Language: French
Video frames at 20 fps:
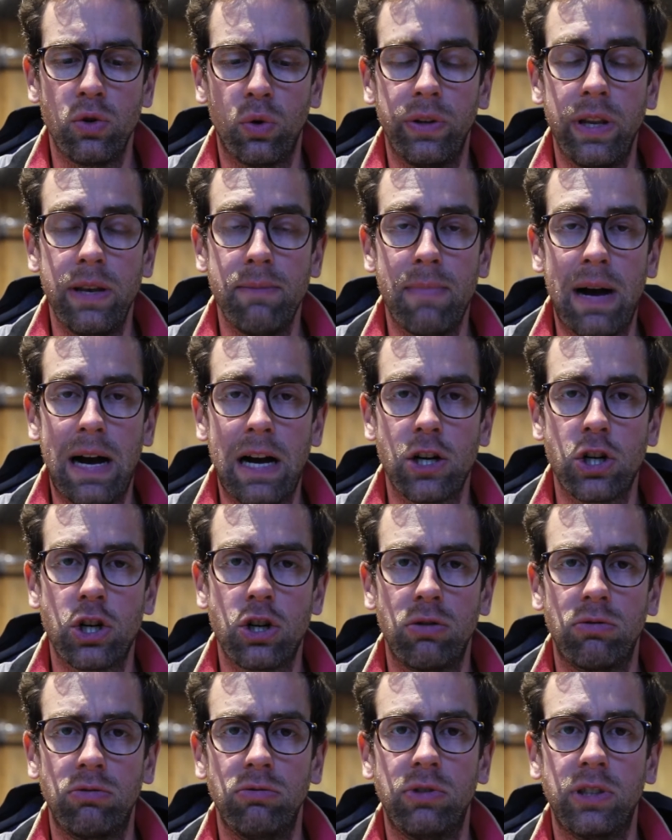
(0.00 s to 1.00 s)
journées de
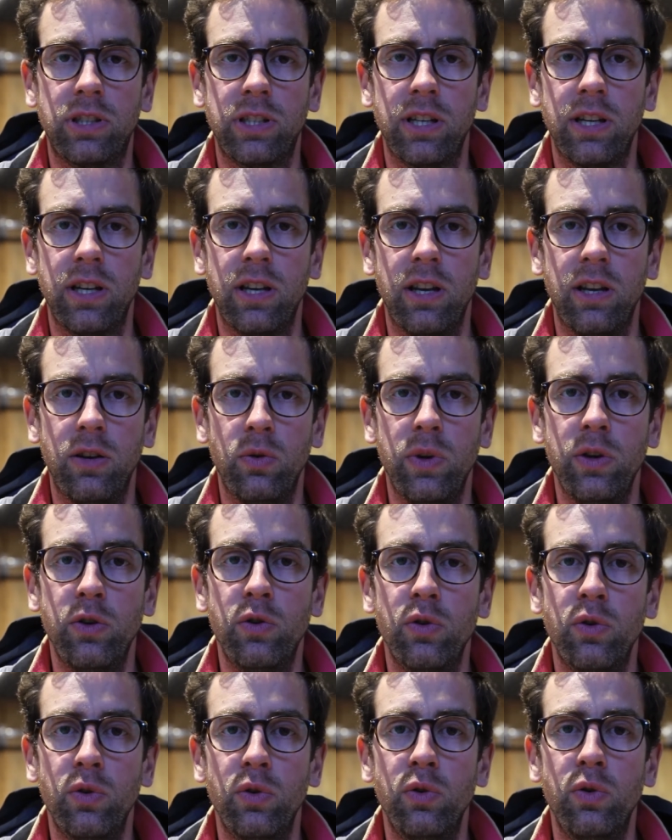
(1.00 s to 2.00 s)
marche, toutes ces nuits
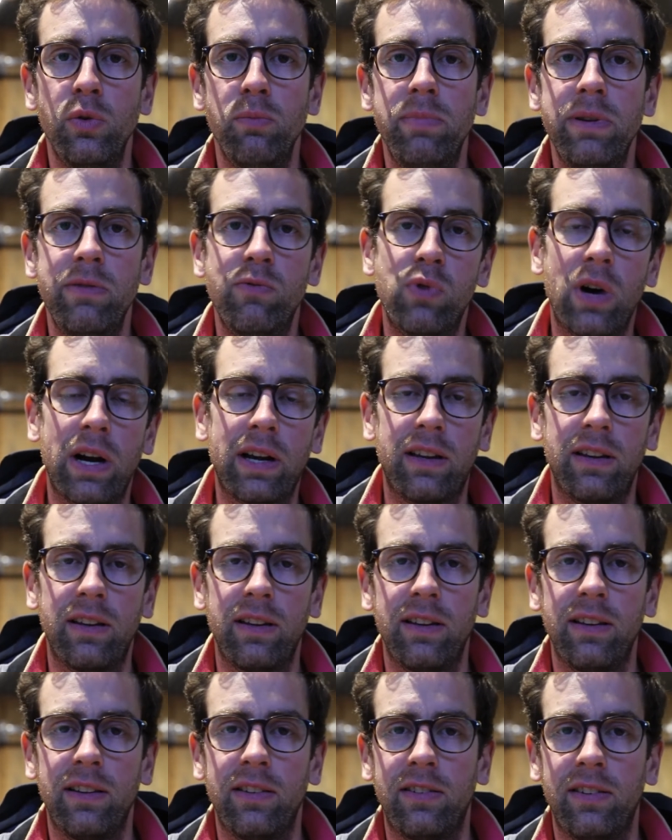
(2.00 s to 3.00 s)
de, bivouac
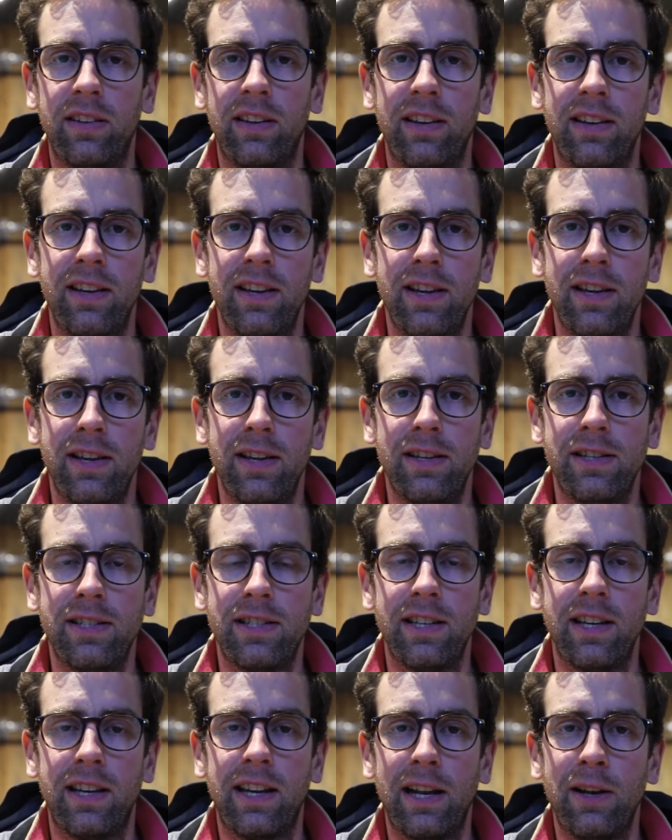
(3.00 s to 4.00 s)
et ces,
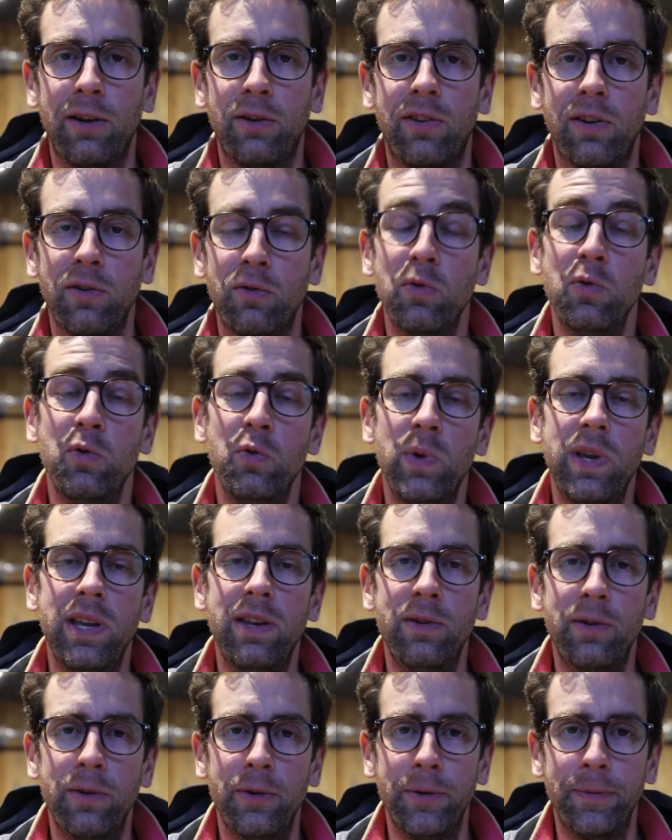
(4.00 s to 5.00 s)
ces deux nuits
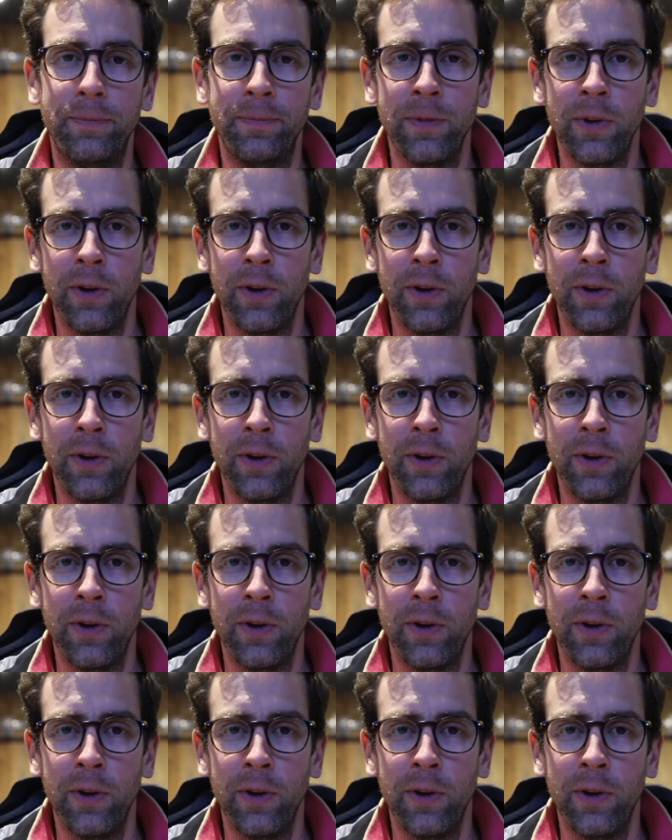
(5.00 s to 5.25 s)
de,